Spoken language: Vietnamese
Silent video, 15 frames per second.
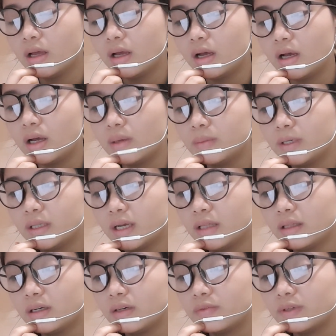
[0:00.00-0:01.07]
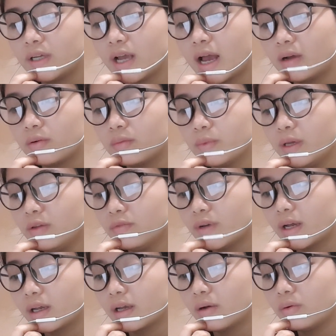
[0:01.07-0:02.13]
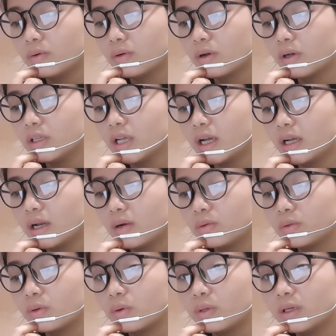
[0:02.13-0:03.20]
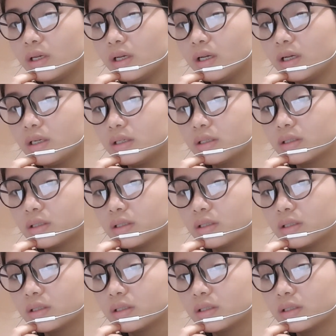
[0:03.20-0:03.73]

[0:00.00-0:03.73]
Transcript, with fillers: Ờ, mới than thở với Hạ Hồng Binh vài câu con nha đầu thối kia